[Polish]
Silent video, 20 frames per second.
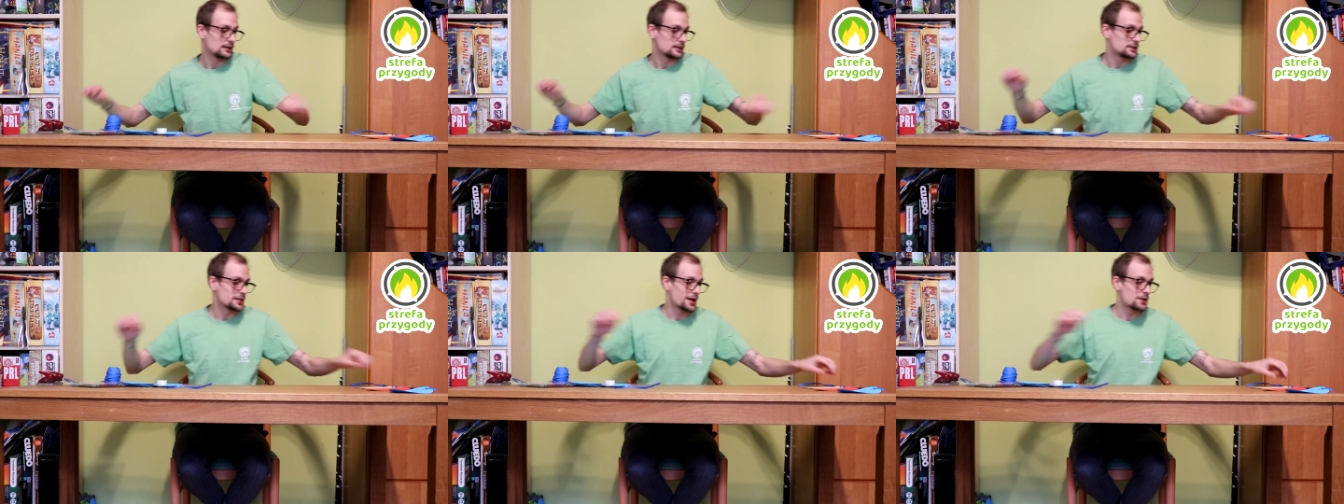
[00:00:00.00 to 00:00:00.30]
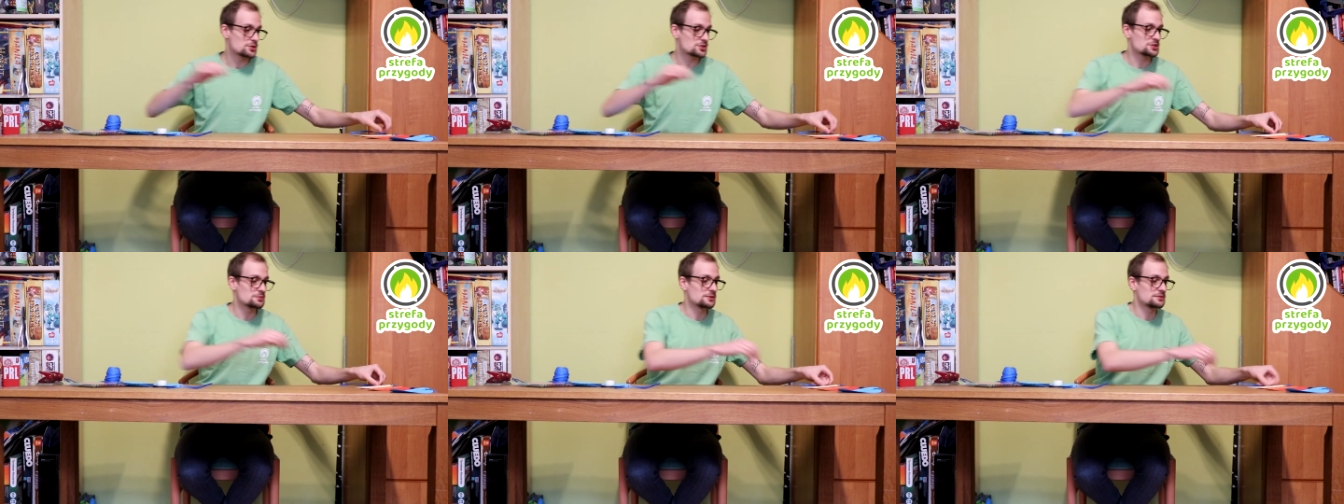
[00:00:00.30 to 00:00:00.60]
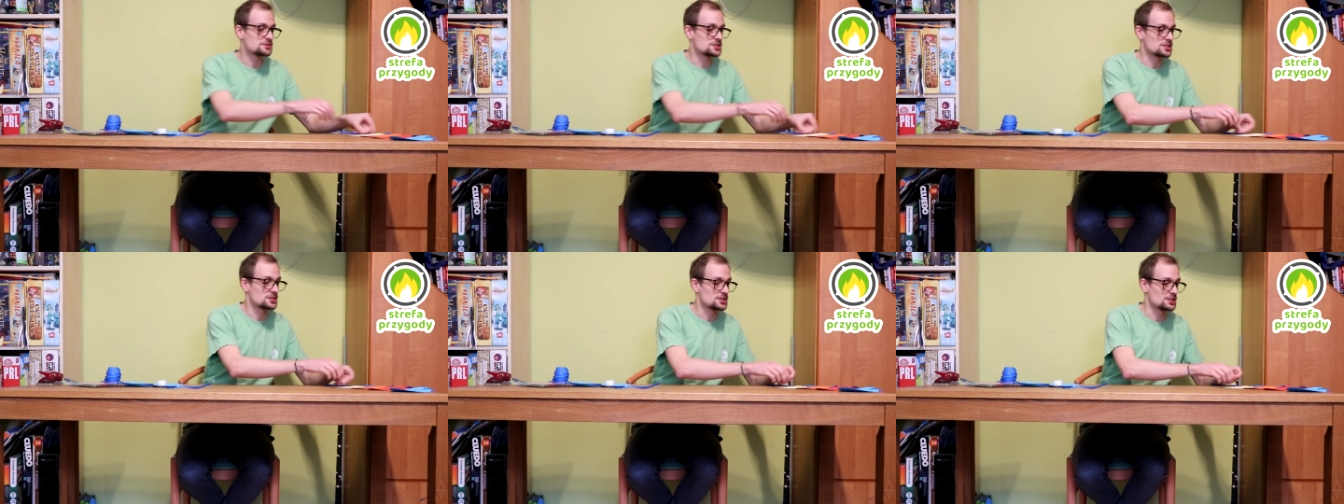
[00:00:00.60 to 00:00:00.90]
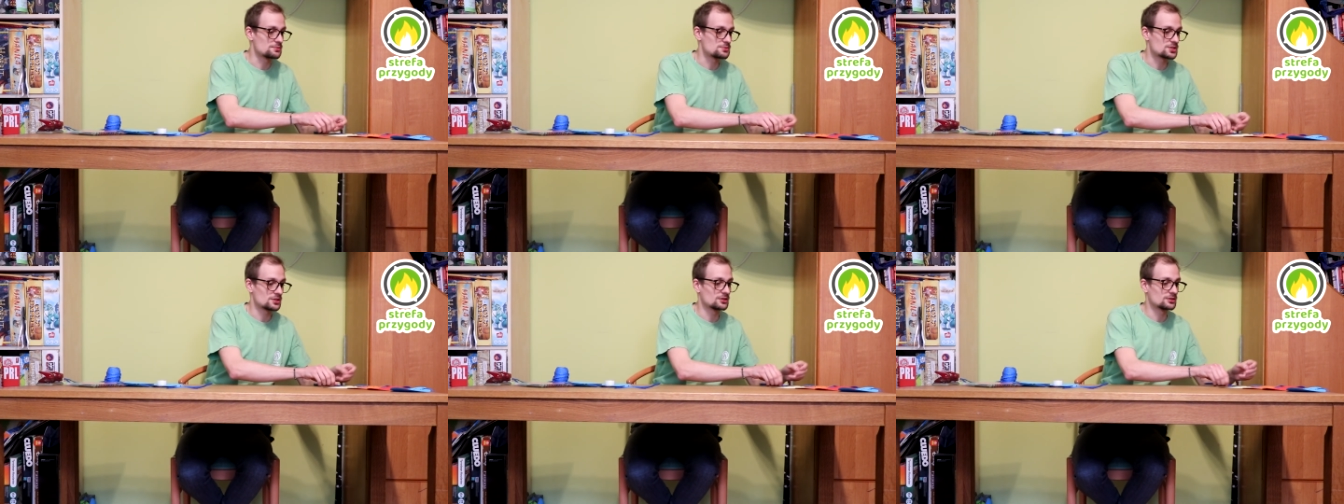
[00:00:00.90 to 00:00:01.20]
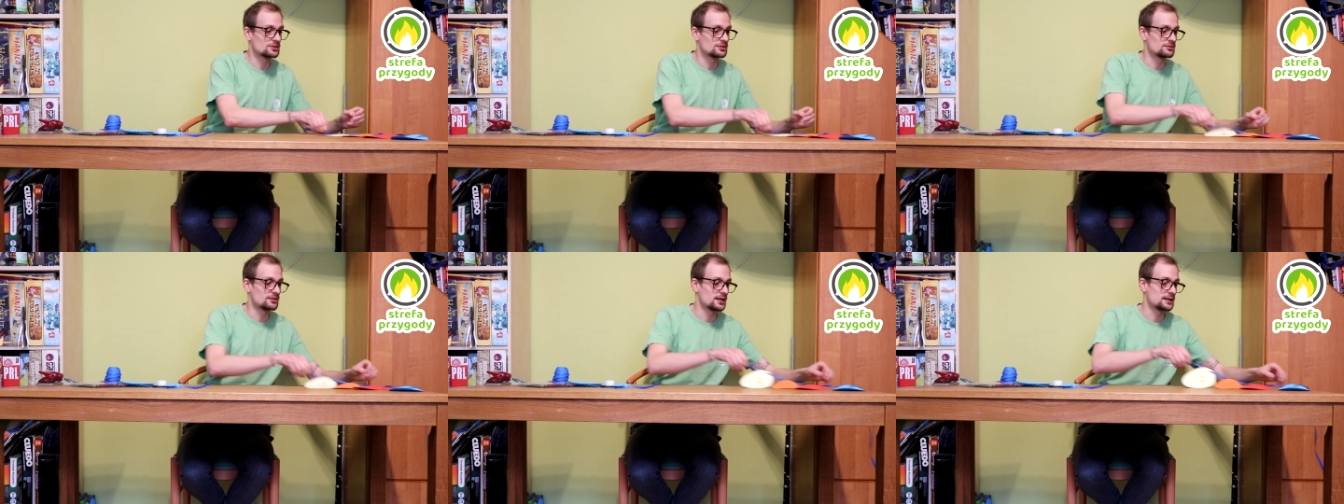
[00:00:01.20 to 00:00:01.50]
Ja już sobie wcześniej
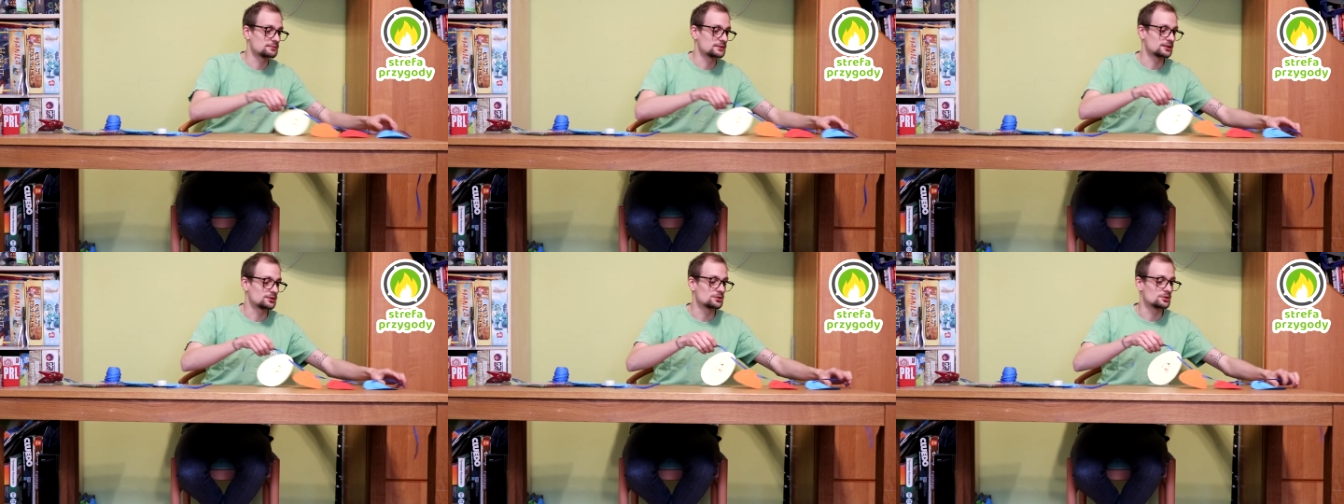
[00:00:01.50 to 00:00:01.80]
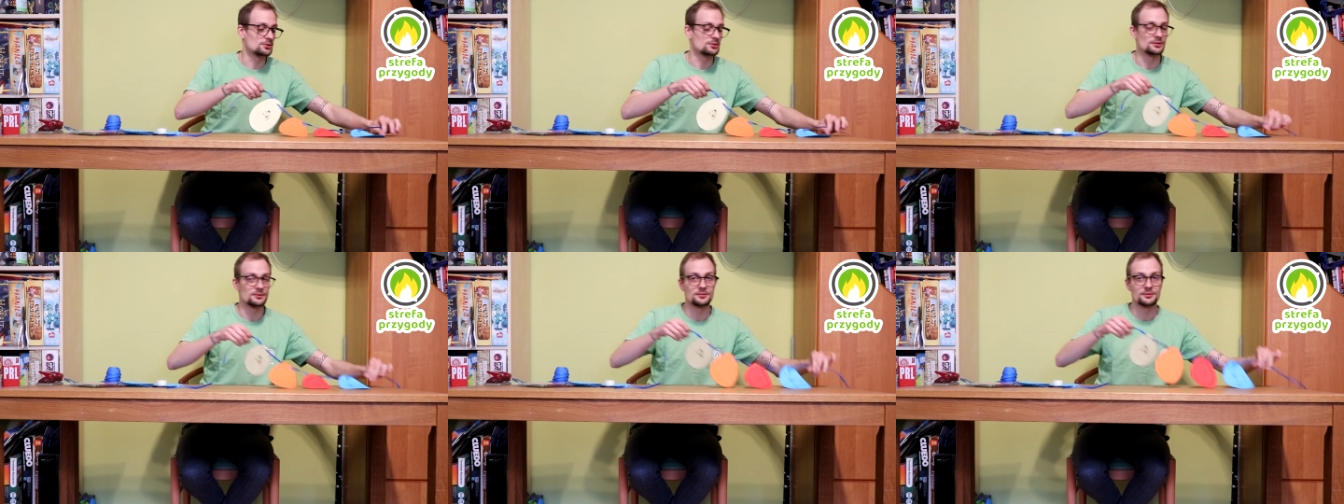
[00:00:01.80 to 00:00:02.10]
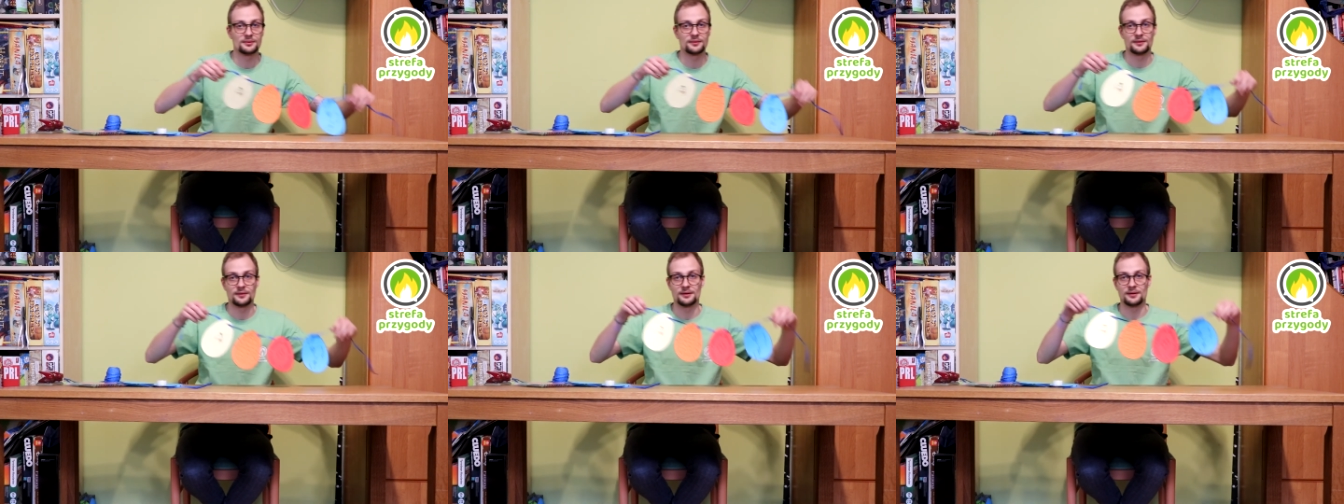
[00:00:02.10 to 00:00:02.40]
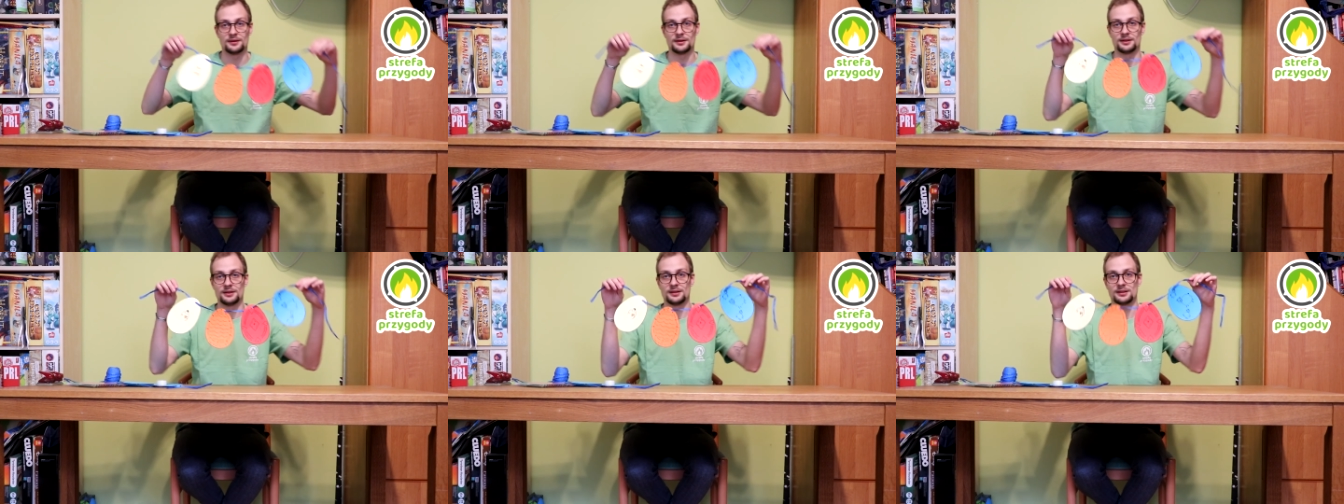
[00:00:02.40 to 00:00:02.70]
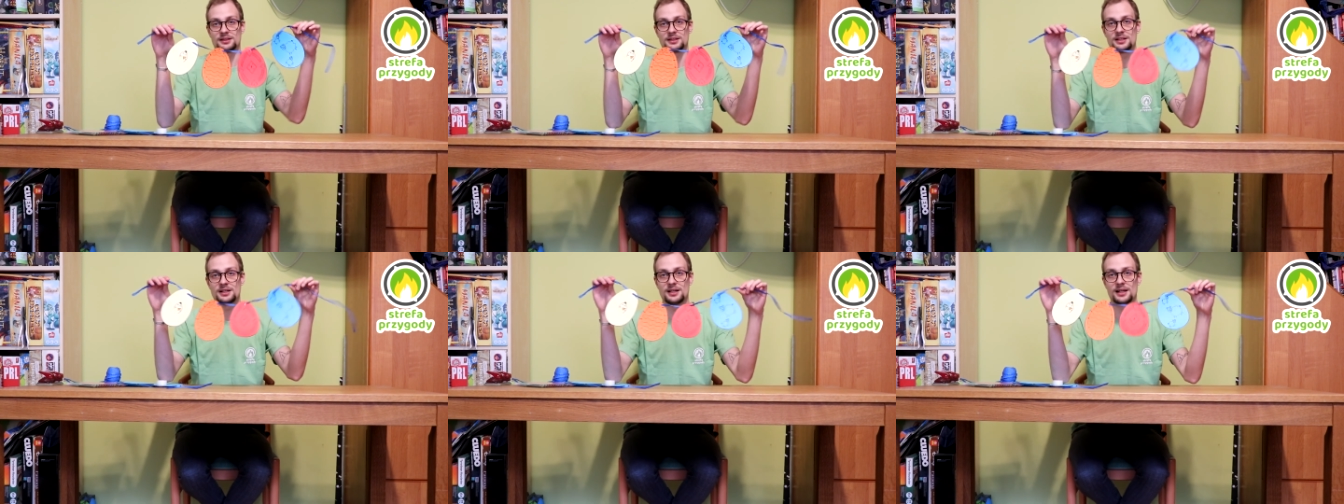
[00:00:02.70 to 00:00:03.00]
przygotowałem taką
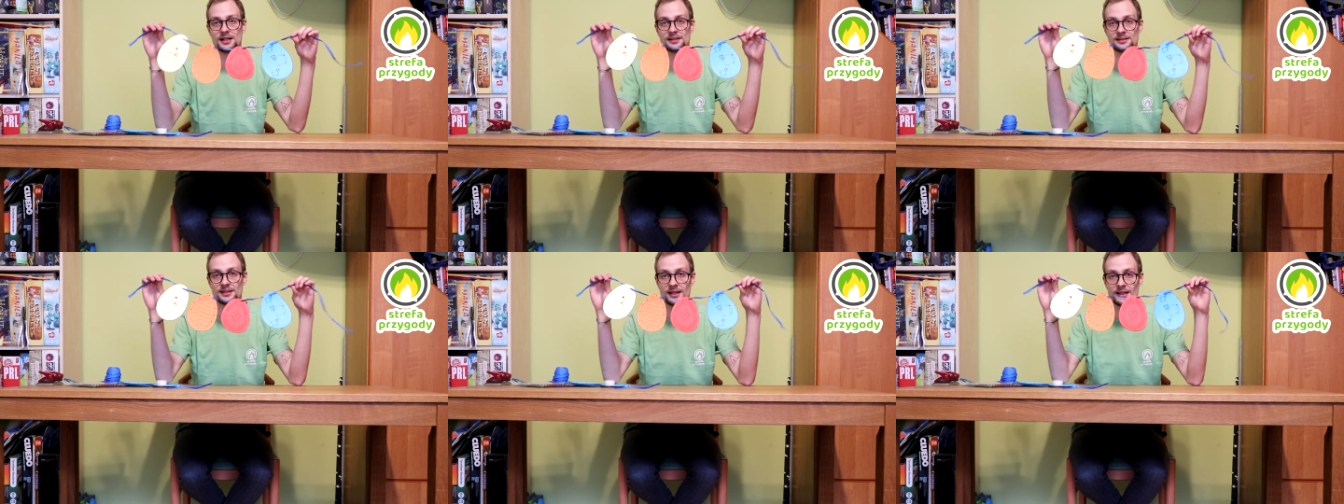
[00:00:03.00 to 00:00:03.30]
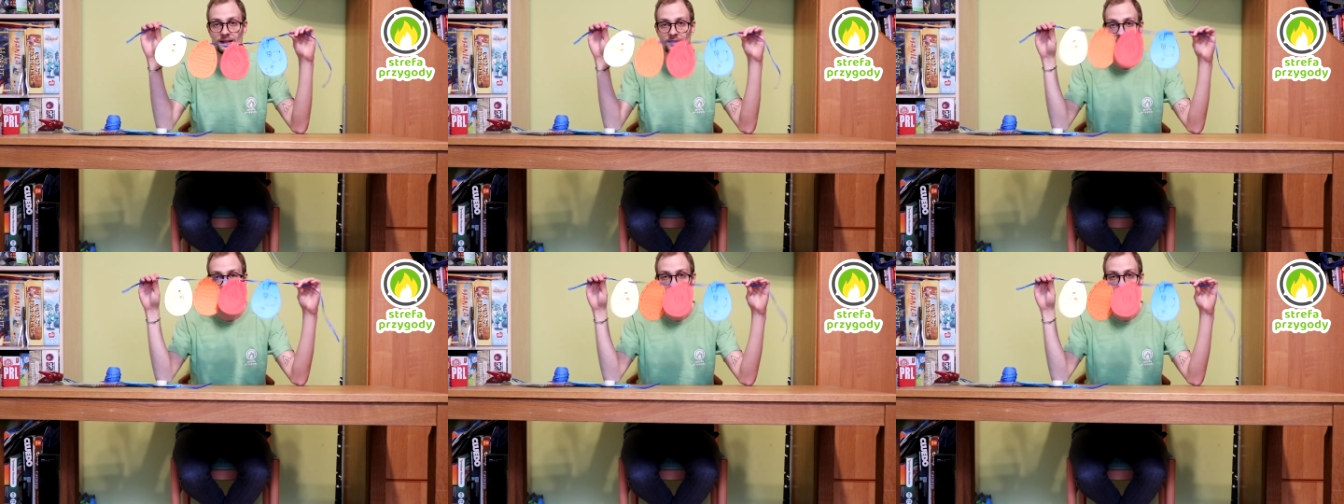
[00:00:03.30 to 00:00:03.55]
girlandę.